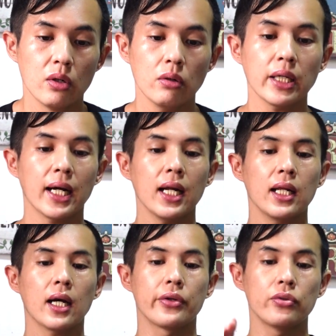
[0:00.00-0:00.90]
ほいで
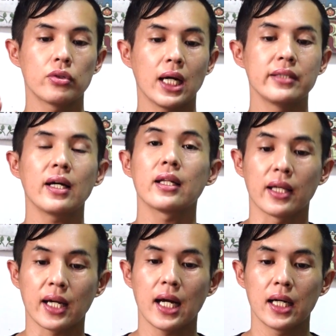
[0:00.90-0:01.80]
彼らが誘拐され
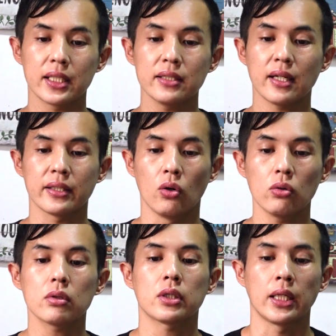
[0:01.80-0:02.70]
て監禁されて
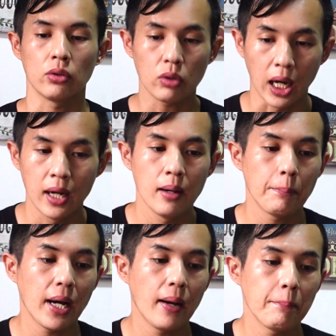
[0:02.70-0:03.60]
おったのが
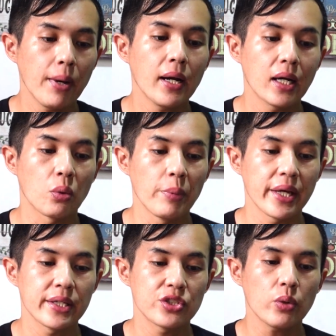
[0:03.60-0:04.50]
パンパンガの
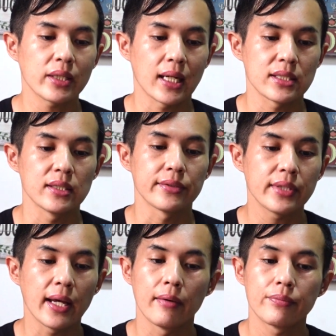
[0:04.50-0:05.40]
メキシコやったらしいんです
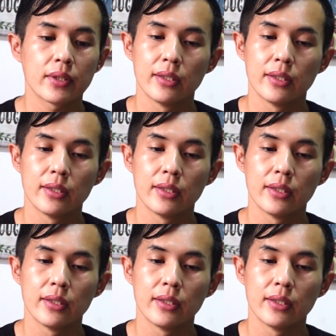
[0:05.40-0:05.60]
ね